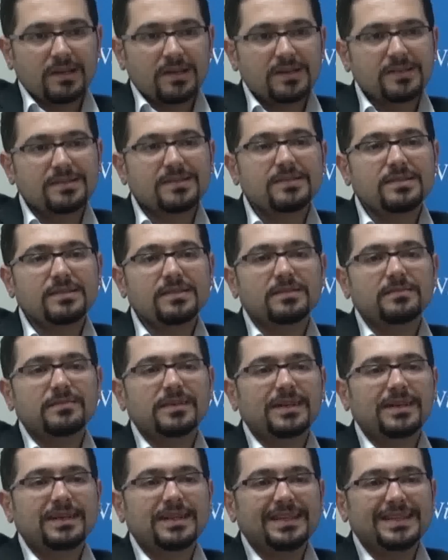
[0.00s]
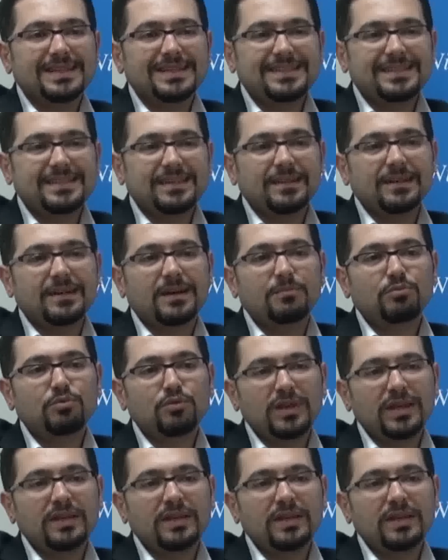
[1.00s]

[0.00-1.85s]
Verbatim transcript: esas itibariyle işe kabul